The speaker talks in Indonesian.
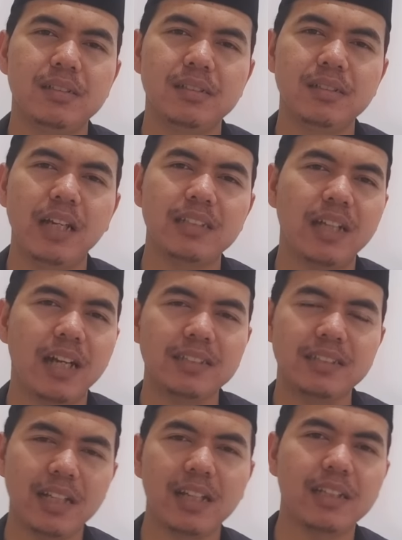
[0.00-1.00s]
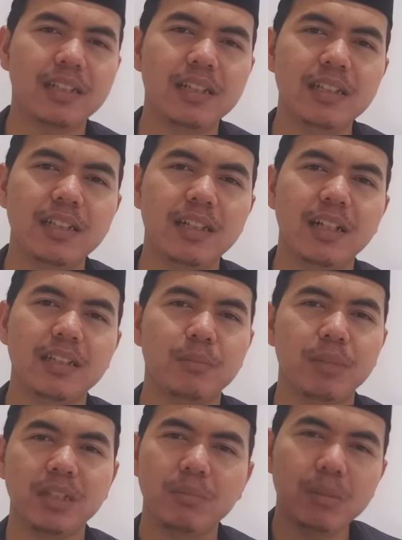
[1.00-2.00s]
saya sangat sarankan ketika
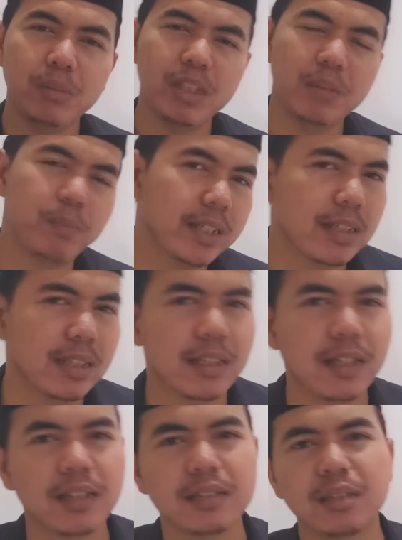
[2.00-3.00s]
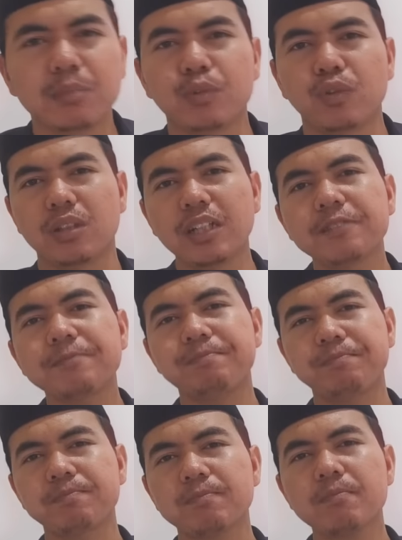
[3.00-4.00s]
teman-teman menyampaikan kata sambutan
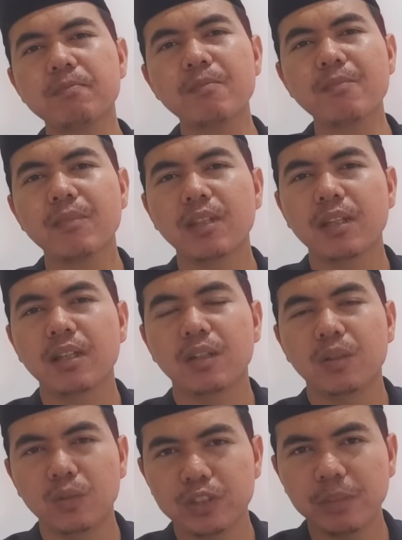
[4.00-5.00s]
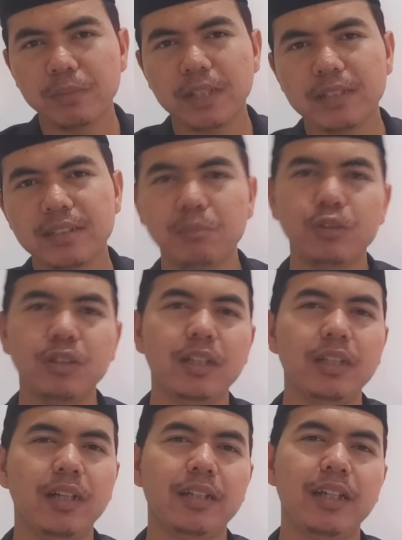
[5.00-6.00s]
ucapkan
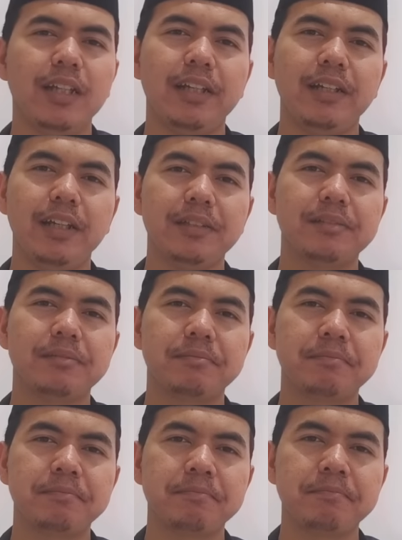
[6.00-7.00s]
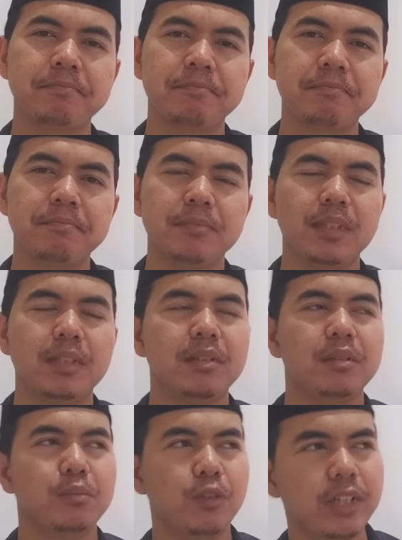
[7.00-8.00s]
sambutan dengan elegan
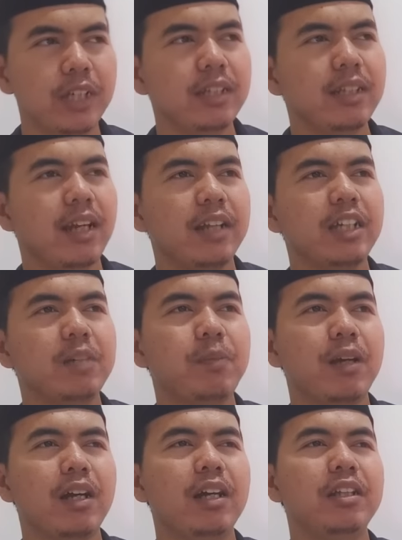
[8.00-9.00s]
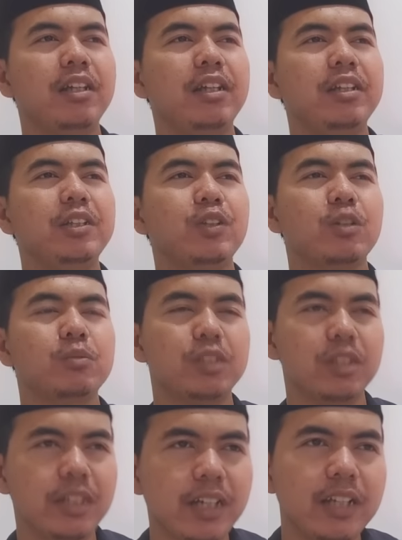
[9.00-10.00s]
mungkin kiranya para hadirin cukup
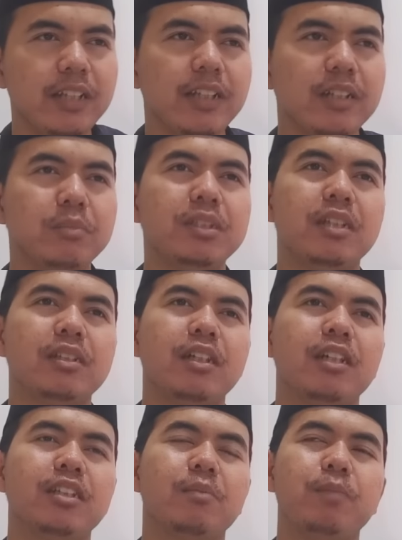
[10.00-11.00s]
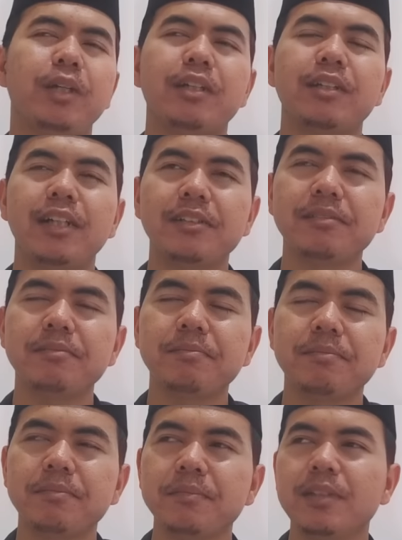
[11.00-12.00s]
sekian yang bisa saya
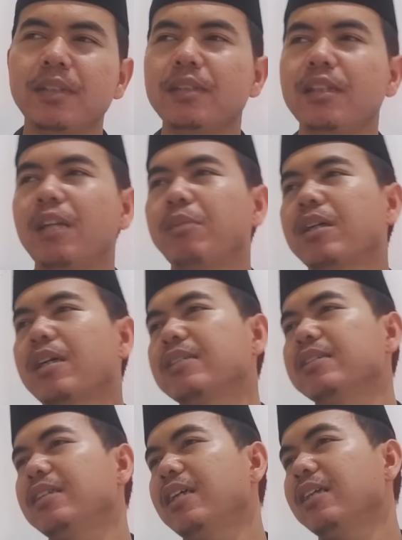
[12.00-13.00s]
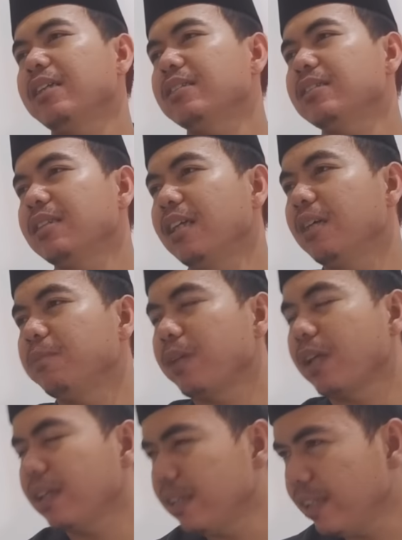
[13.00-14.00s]
sampaikan Terima kasih atas segala
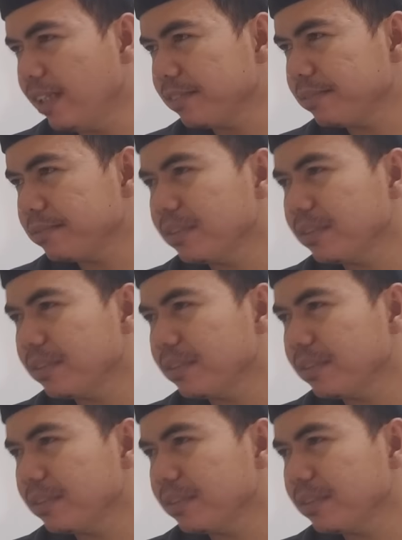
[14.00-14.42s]
perhatian